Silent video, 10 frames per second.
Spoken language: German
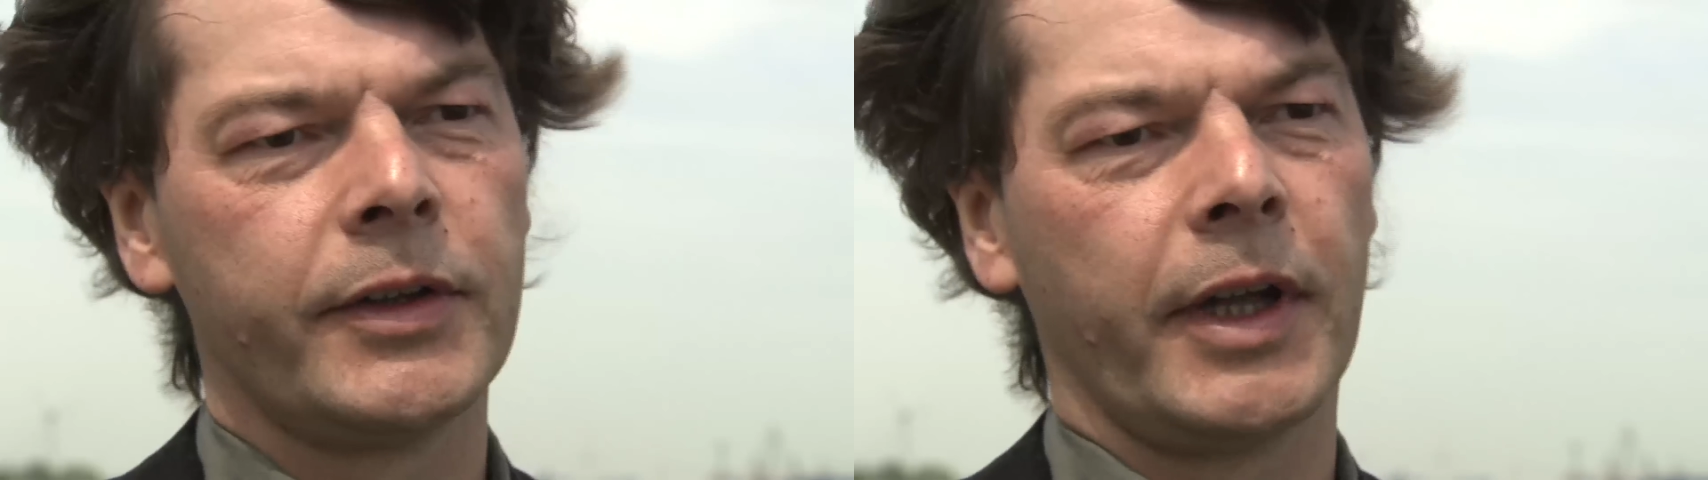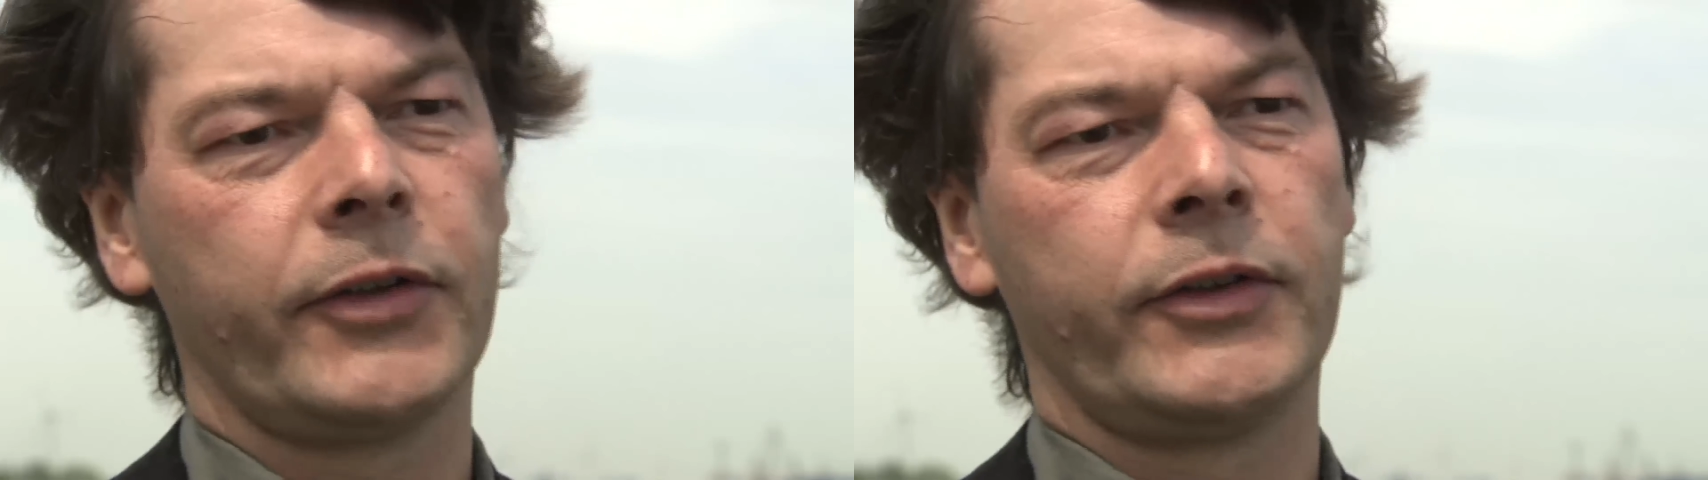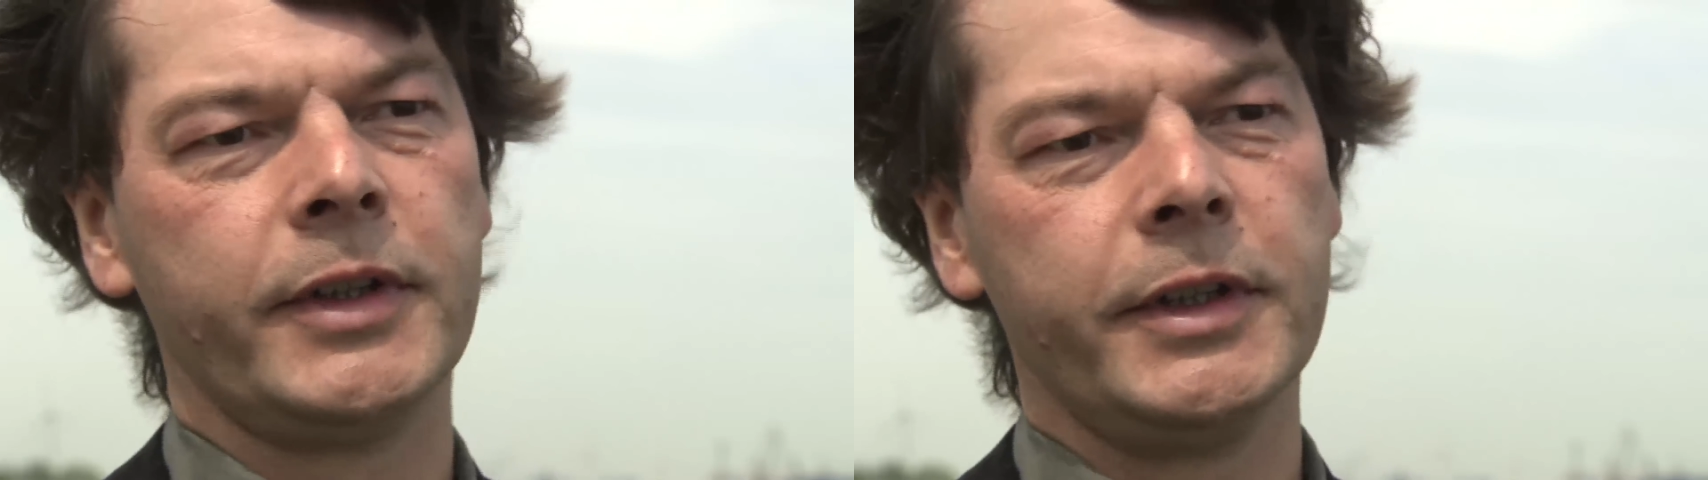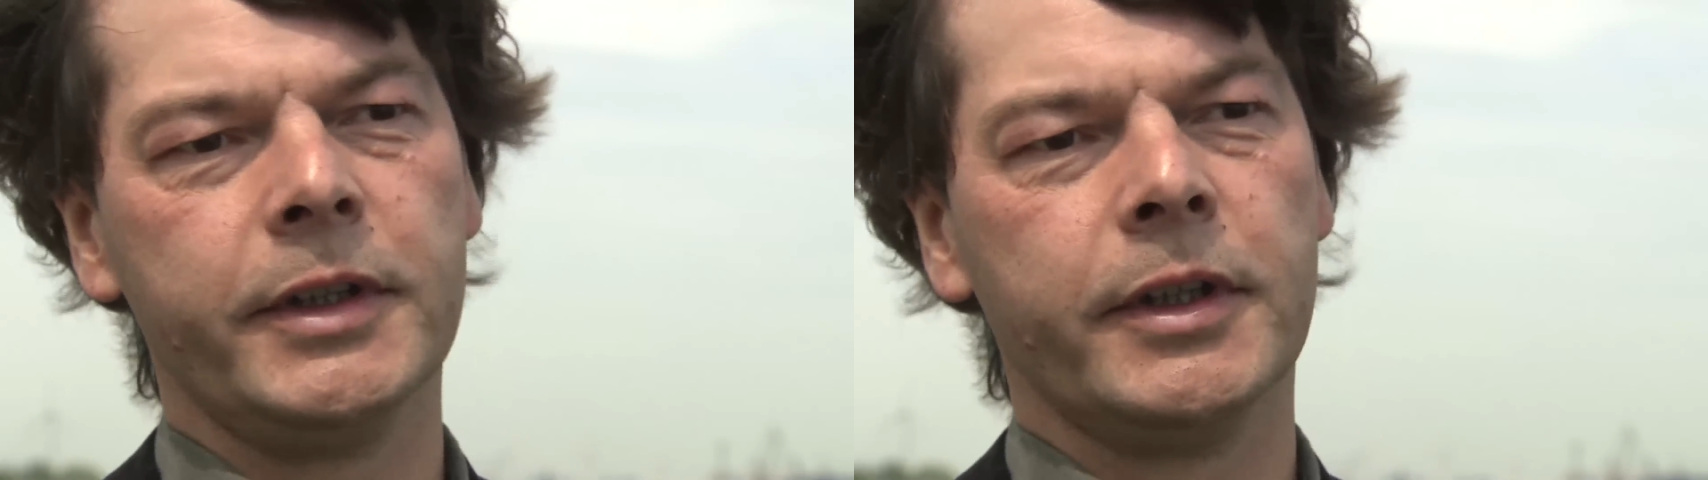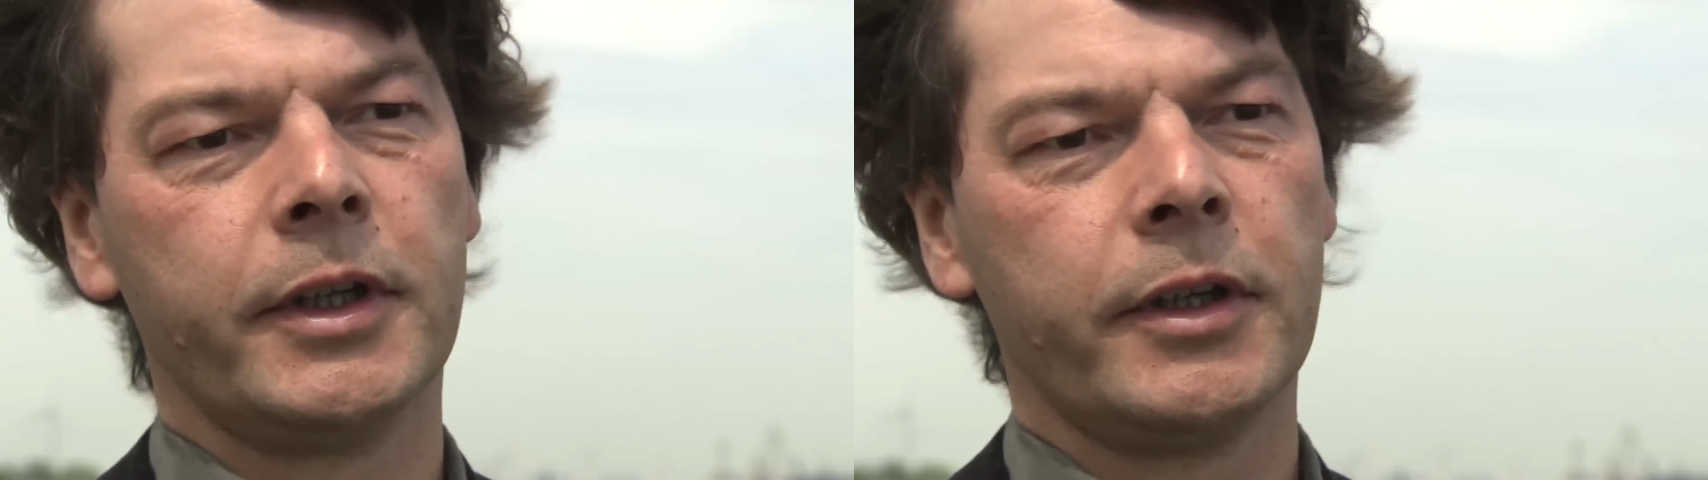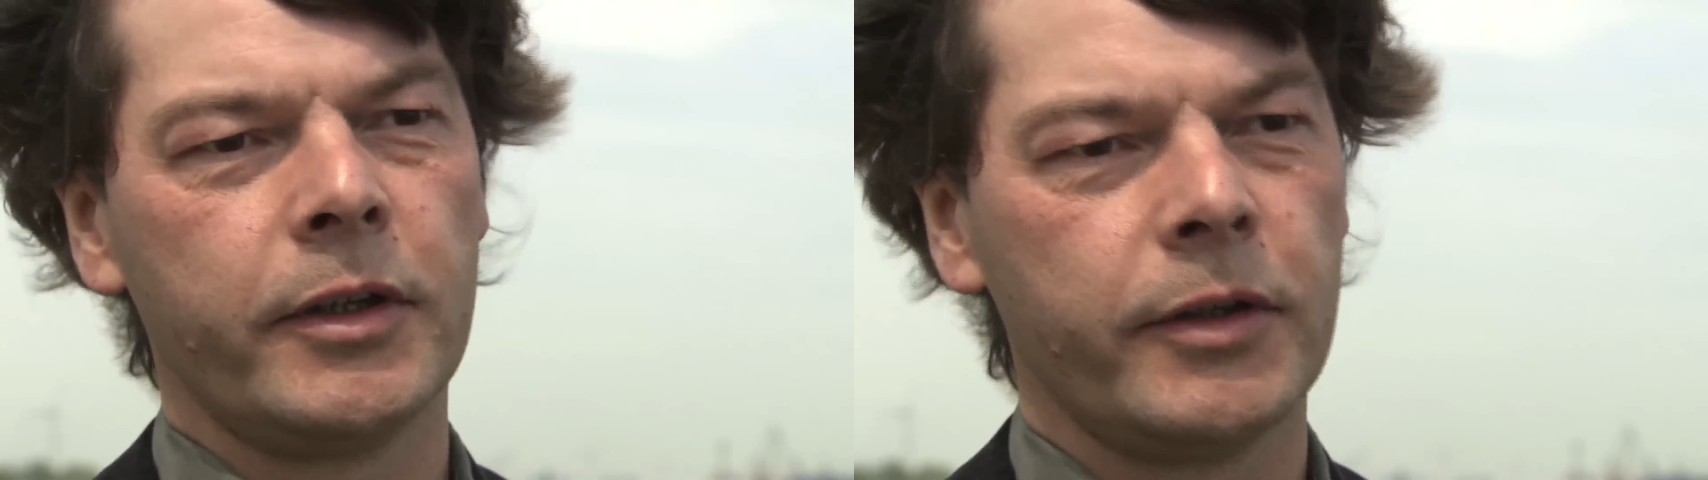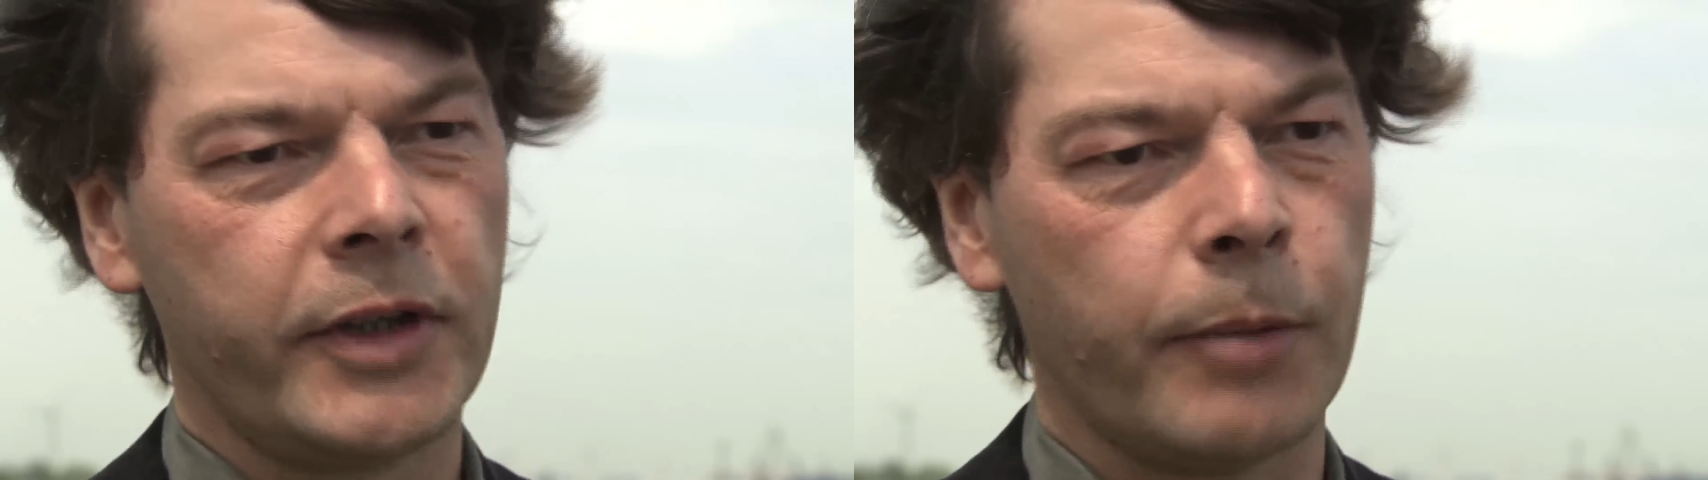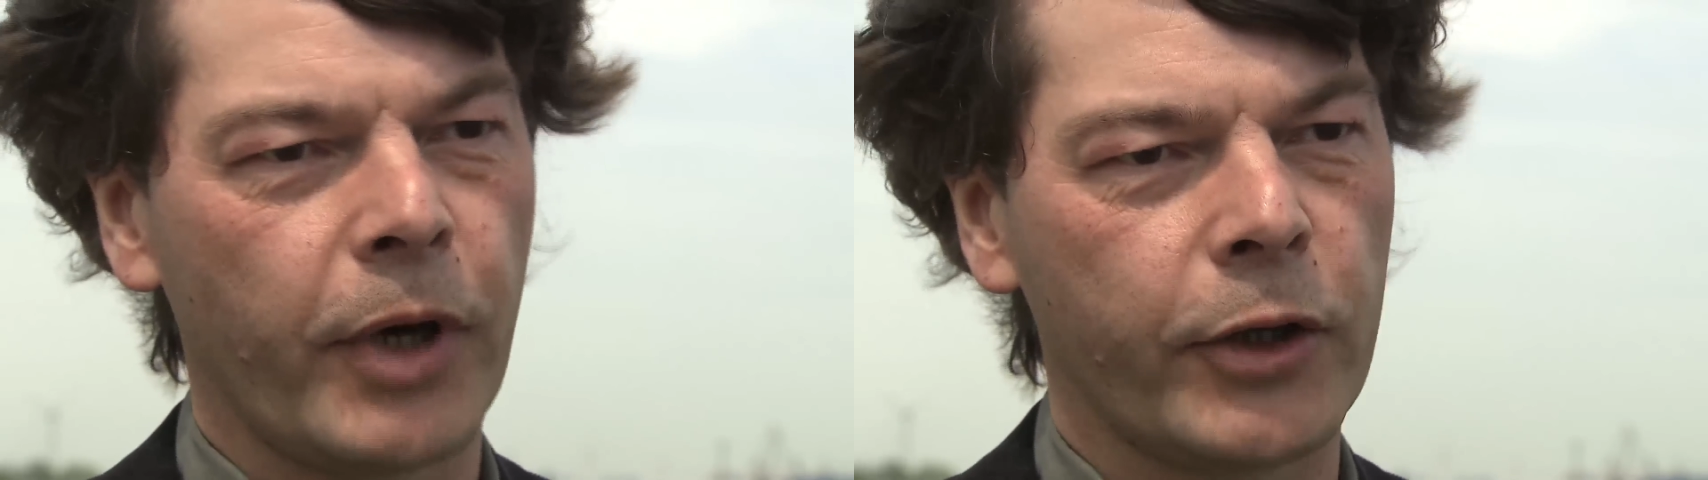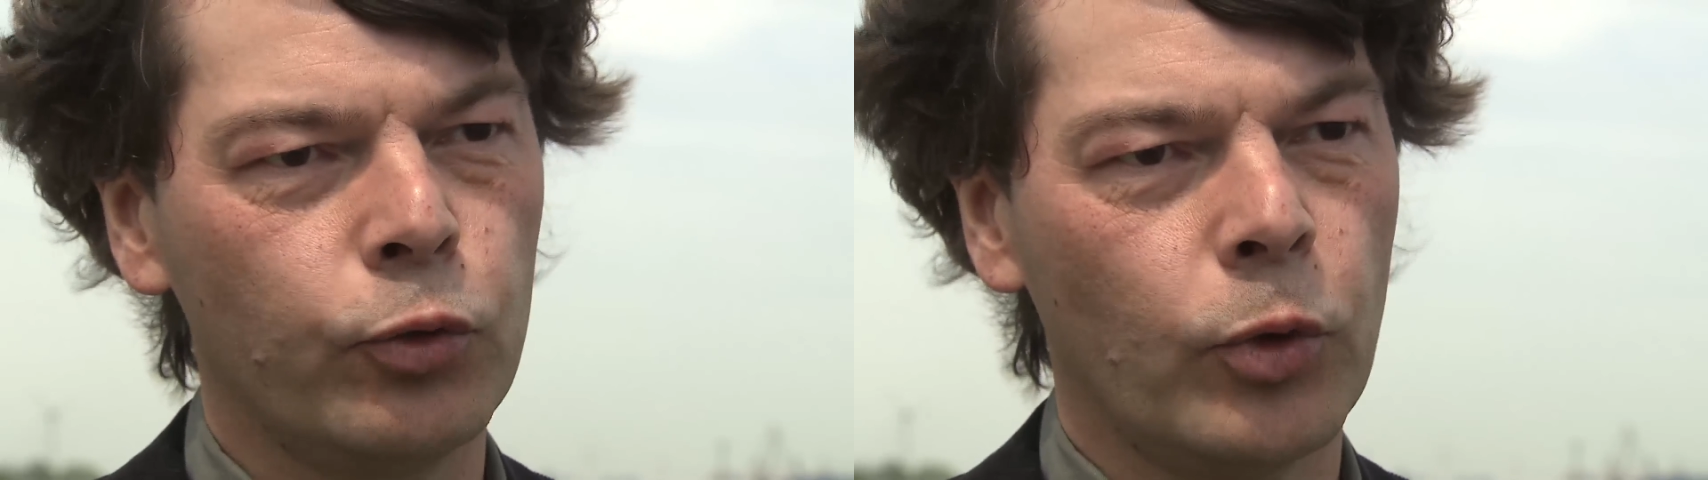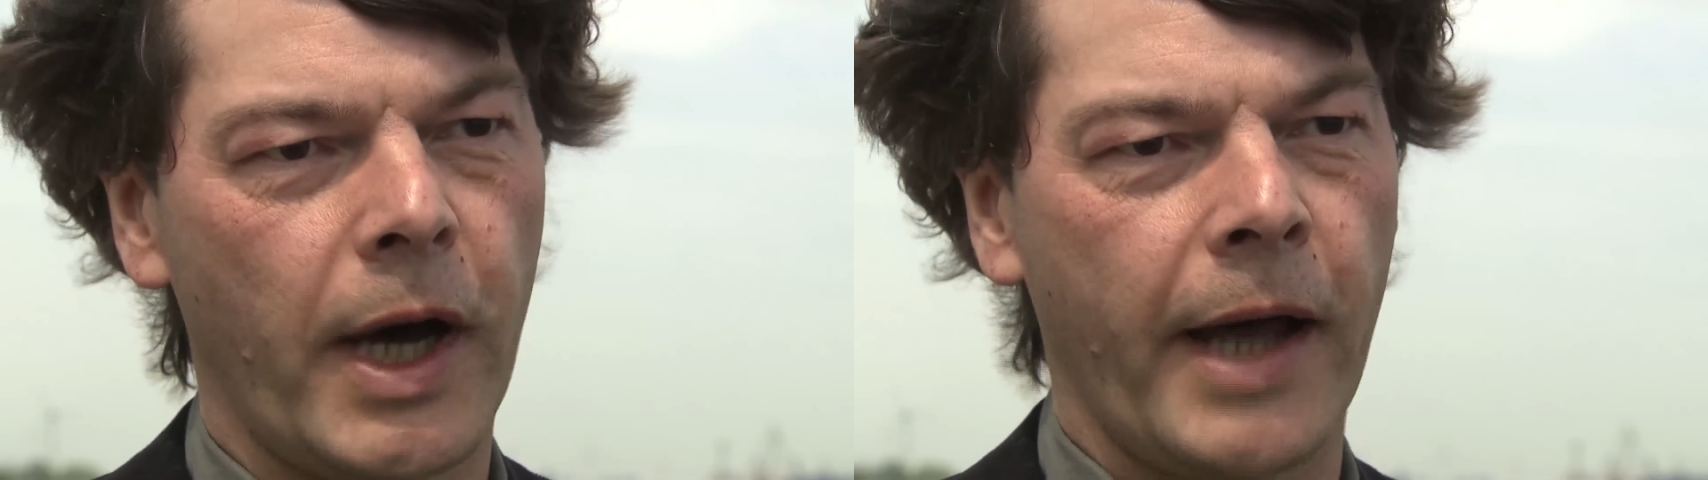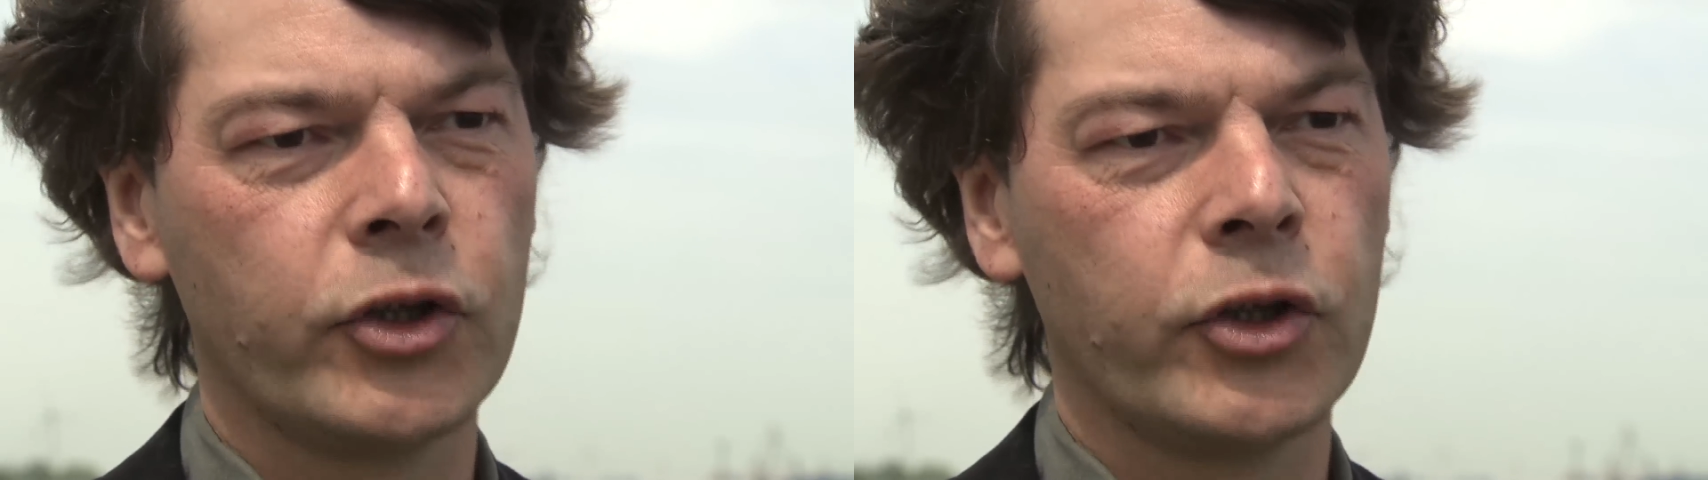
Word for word: dass die Temperatur